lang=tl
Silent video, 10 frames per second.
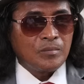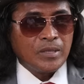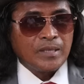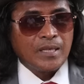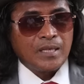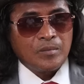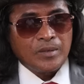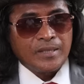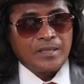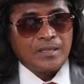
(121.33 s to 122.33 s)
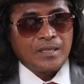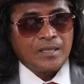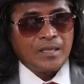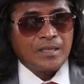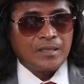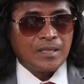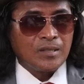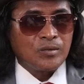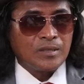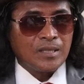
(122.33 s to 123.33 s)
Amerikana makikita nila at
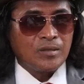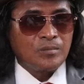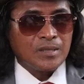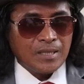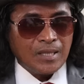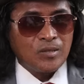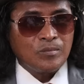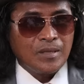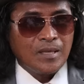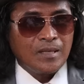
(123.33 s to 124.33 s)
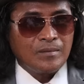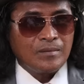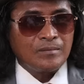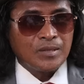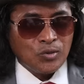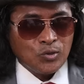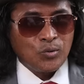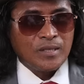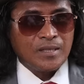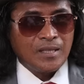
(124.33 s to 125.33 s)
nakakunta ko, mas lalong ma
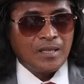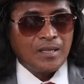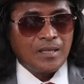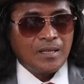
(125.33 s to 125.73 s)
matutuwa sila.